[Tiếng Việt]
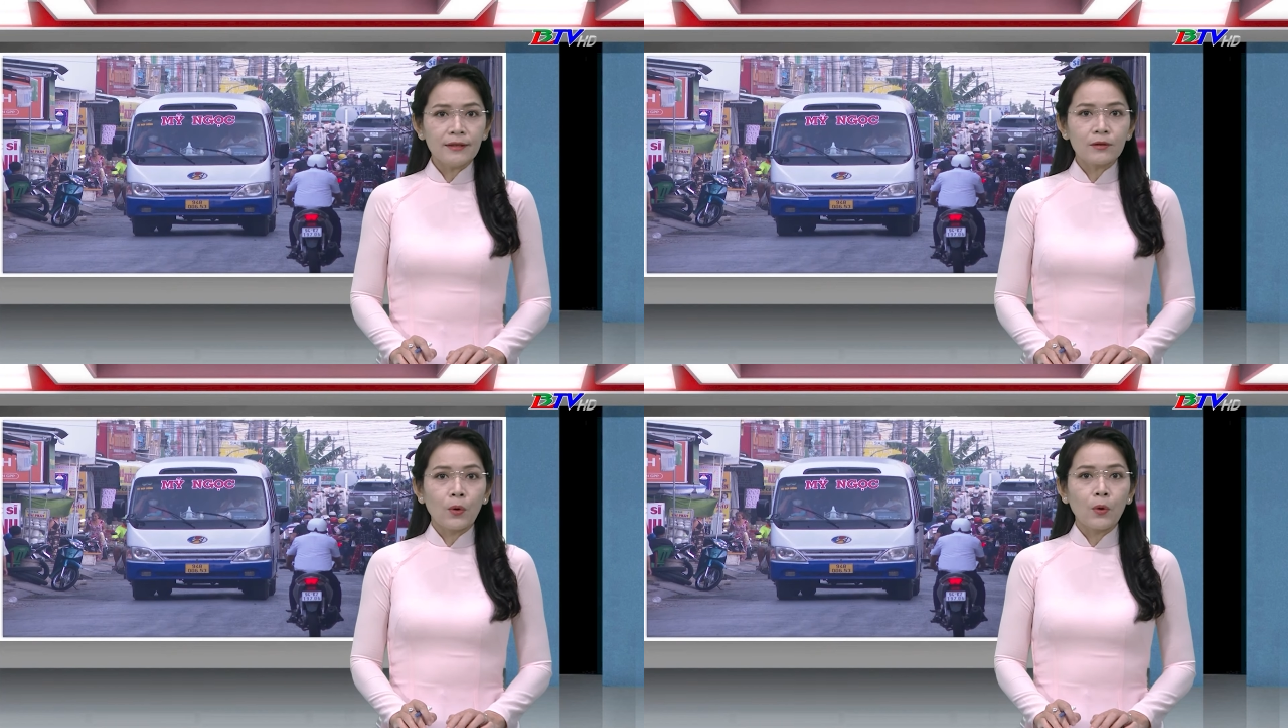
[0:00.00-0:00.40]

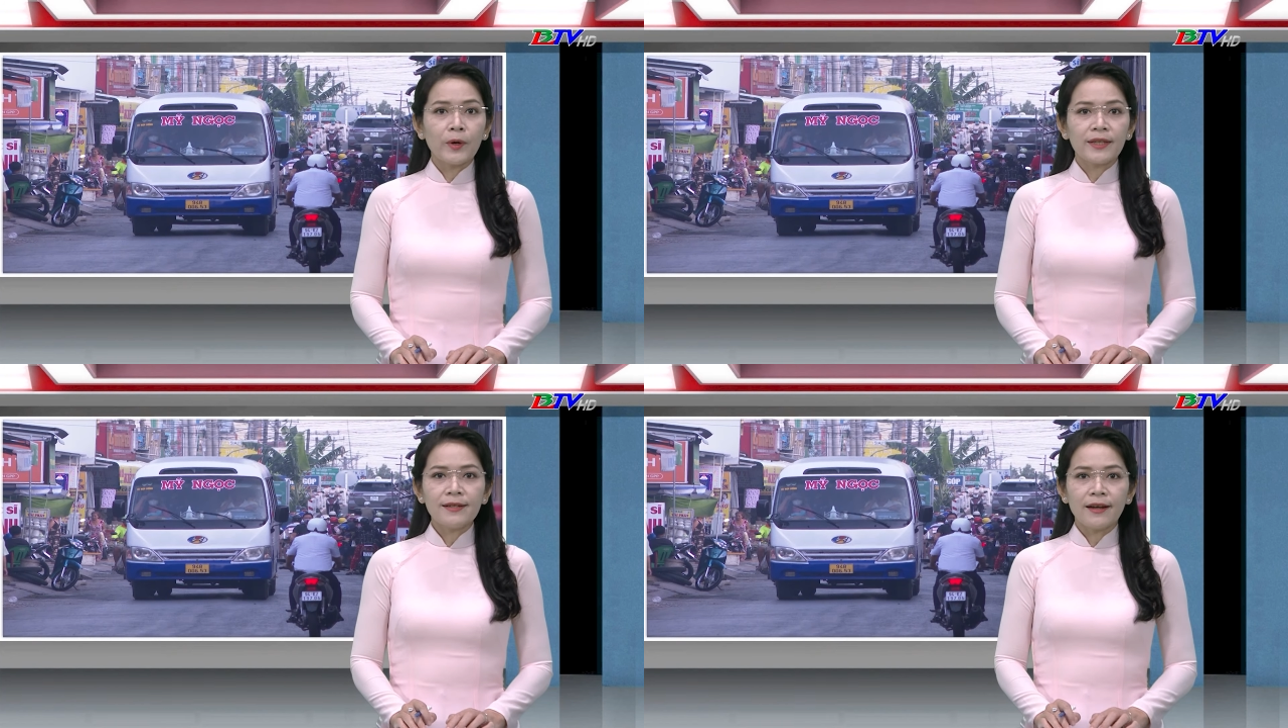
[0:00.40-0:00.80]
Hưng thuộc
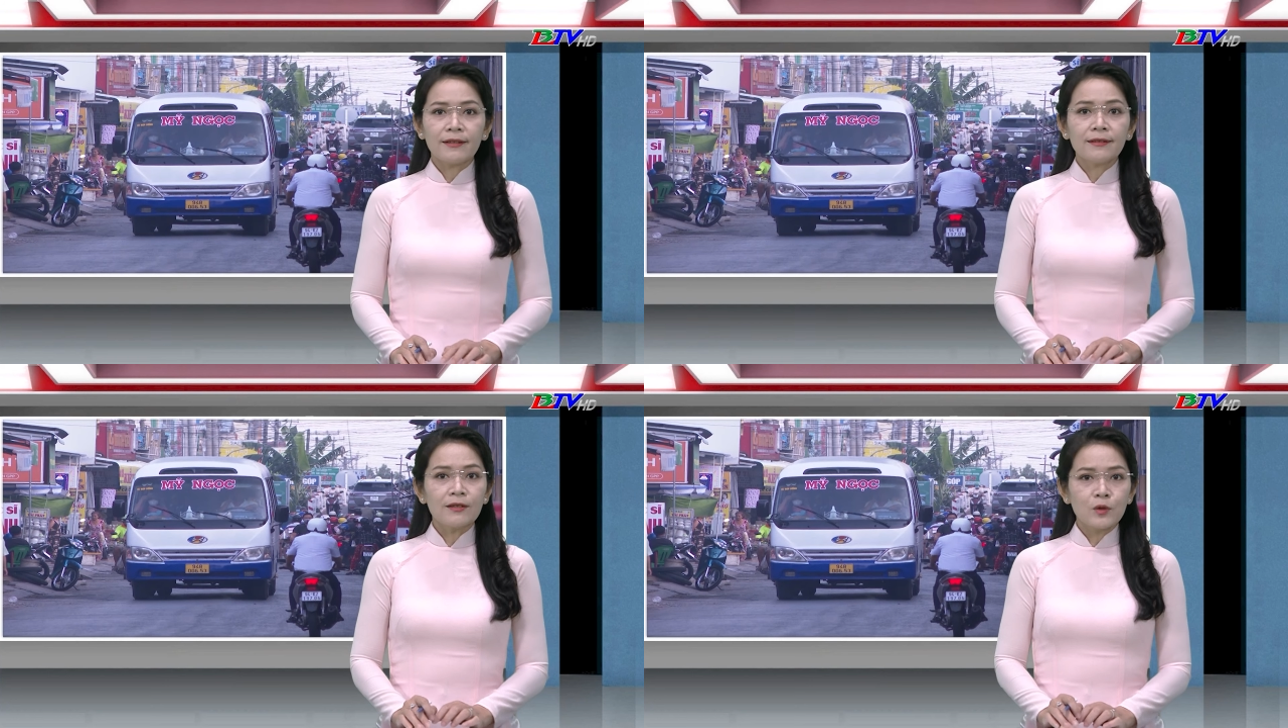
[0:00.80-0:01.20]
quận Vĩnh
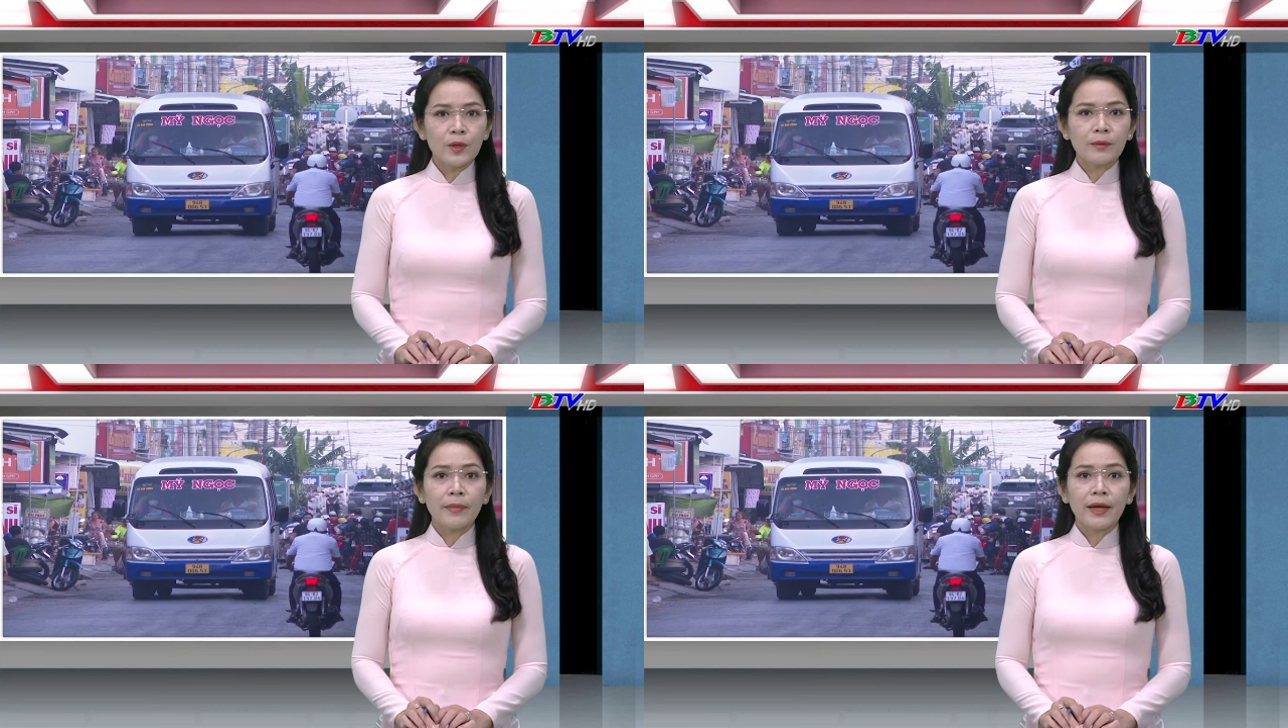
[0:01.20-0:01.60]
Lợi thường
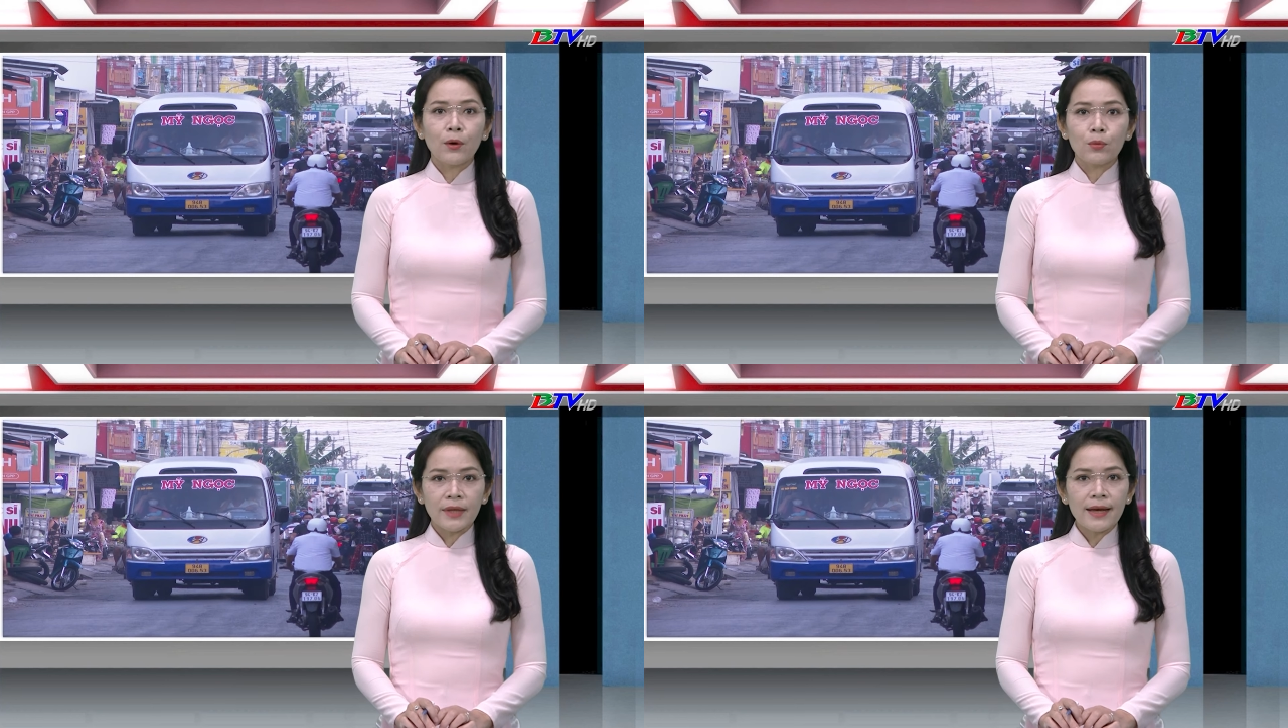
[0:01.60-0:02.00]
xuyên bị
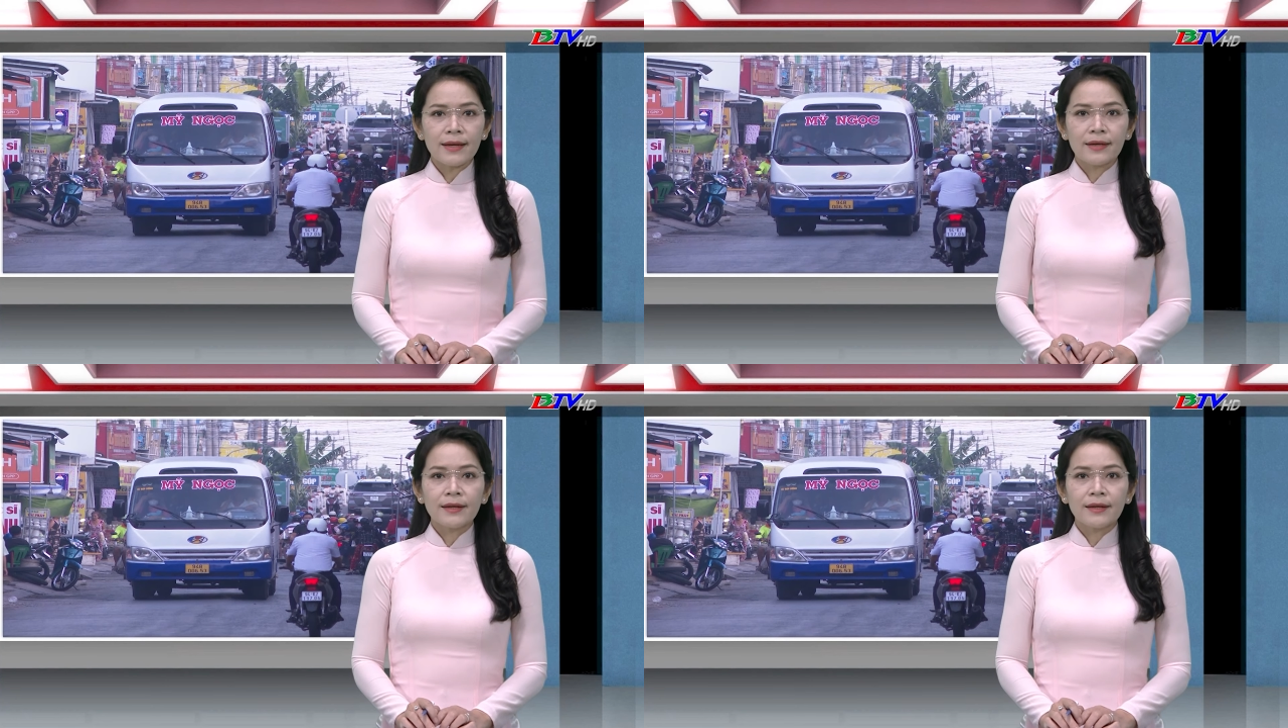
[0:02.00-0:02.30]
ùn tắc,